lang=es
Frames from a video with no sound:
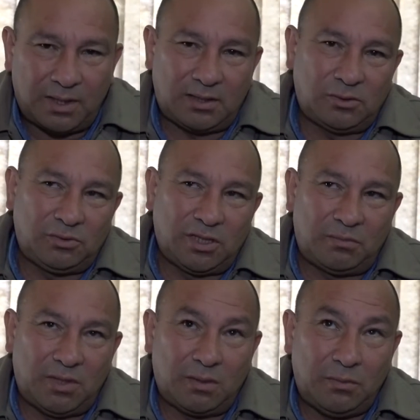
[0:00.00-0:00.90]
para
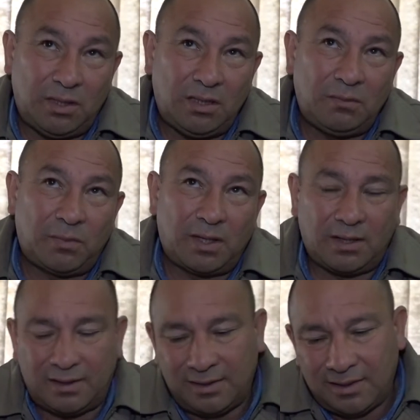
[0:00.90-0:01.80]
ensuciarme a mí,
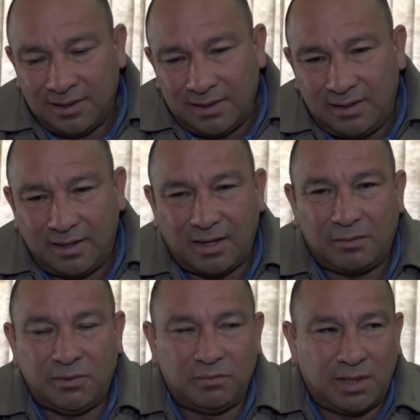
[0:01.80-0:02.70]
para
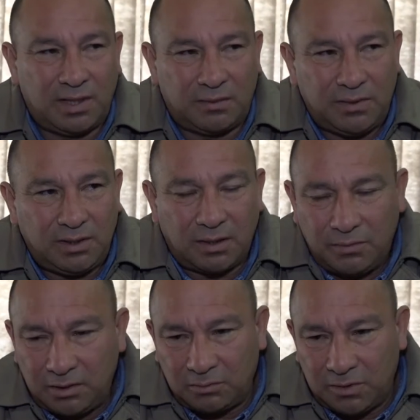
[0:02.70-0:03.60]
dejarme mal a mí. A
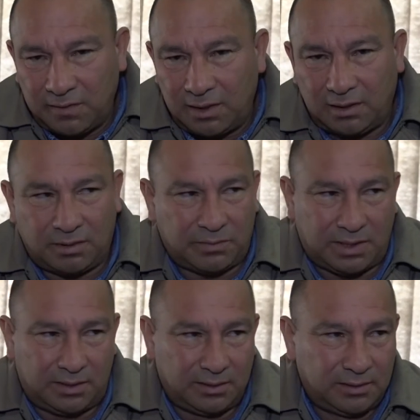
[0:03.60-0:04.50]
mí no me va a dejar mal.
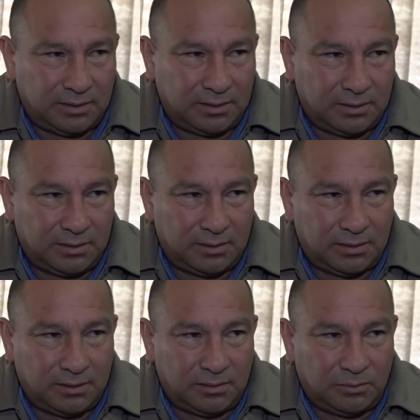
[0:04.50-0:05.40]

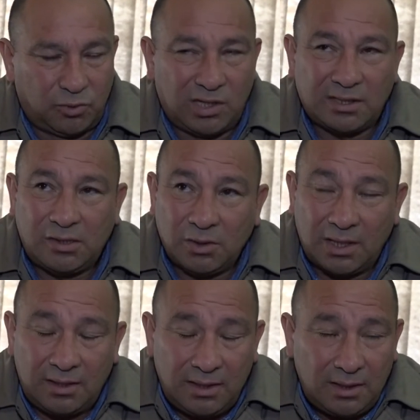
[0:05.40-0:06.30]
Pues la
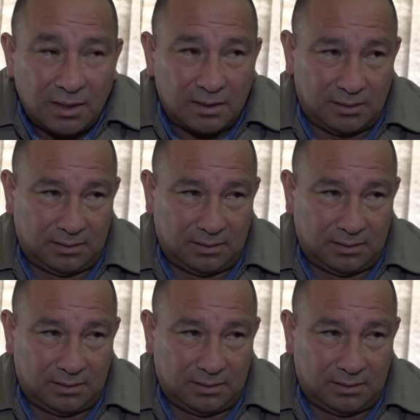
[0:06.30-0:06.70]
ciudadanía